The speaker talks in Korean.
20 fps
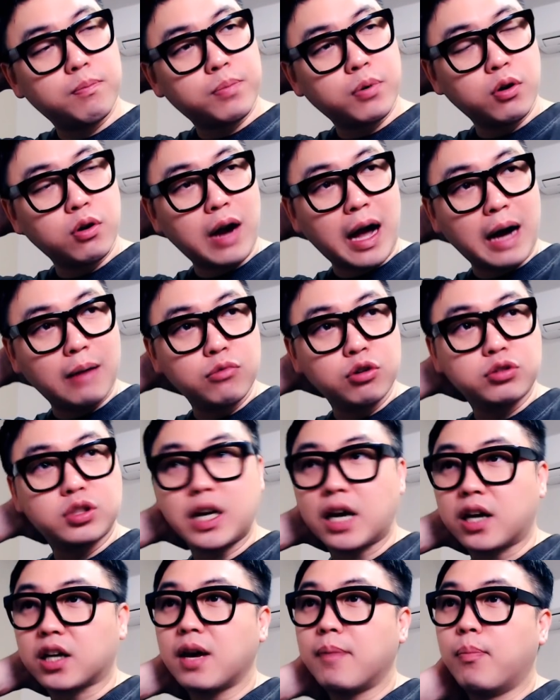별 아무렇지
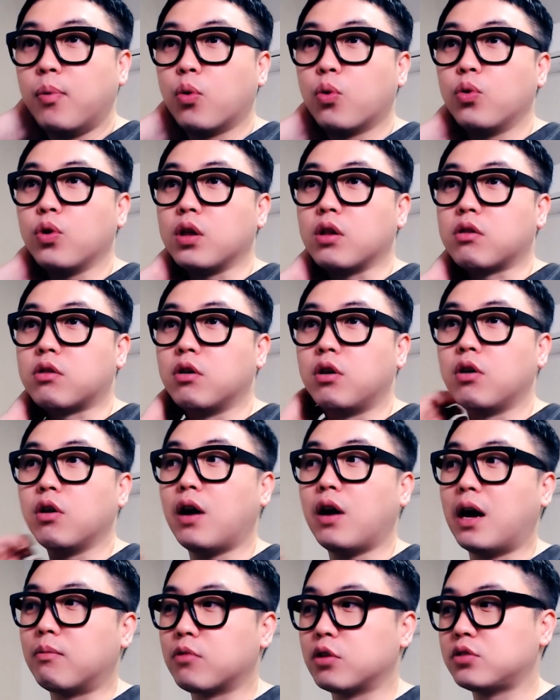않게 보고 있어요
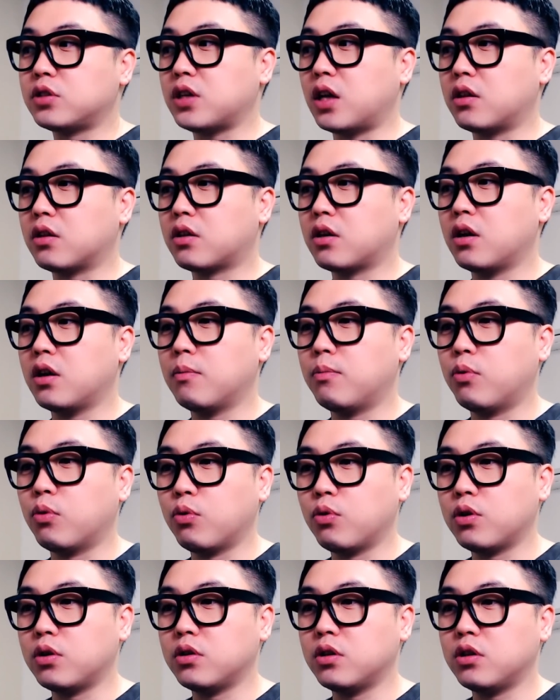아무렇지 않게
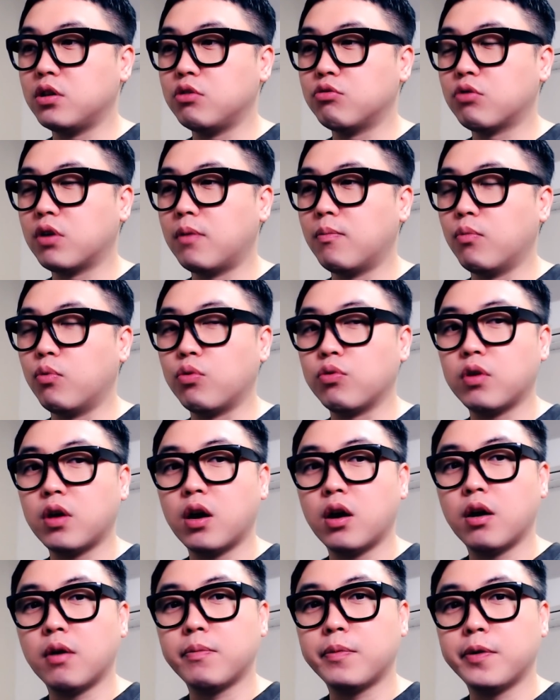보고 있는 이유가
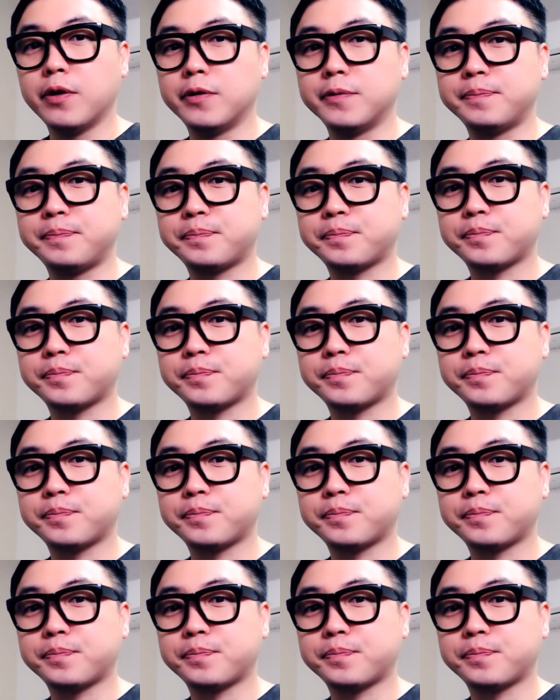뭐냐면